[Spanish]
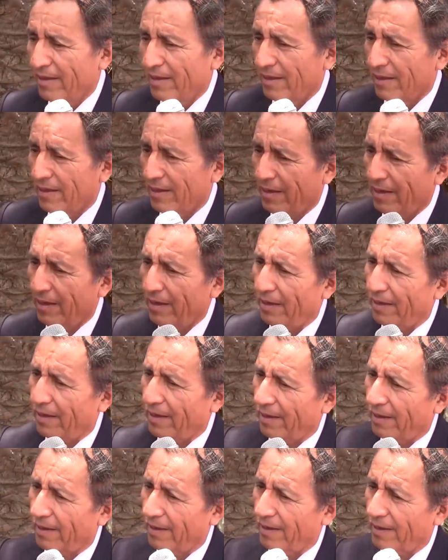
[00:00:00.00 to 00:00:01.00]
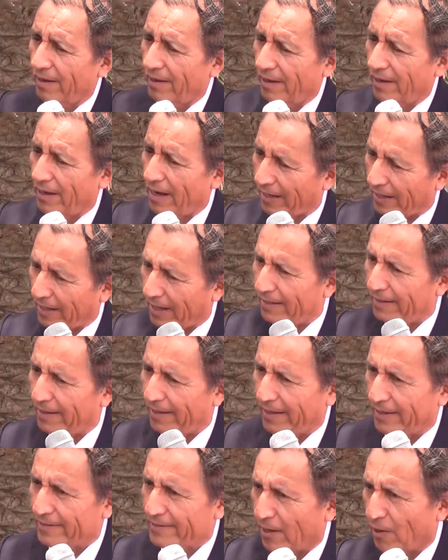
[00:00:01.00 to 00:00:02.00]
y el
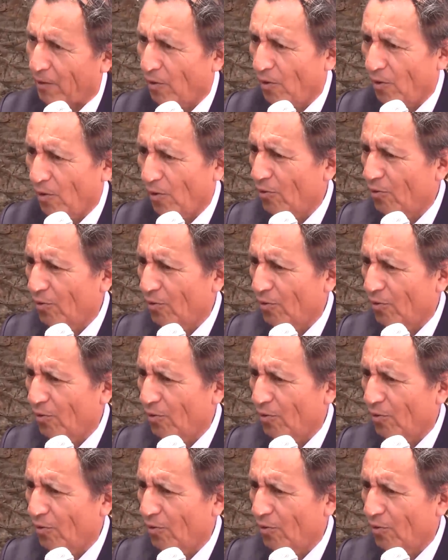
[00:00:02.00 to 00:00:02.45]
alcalde que salió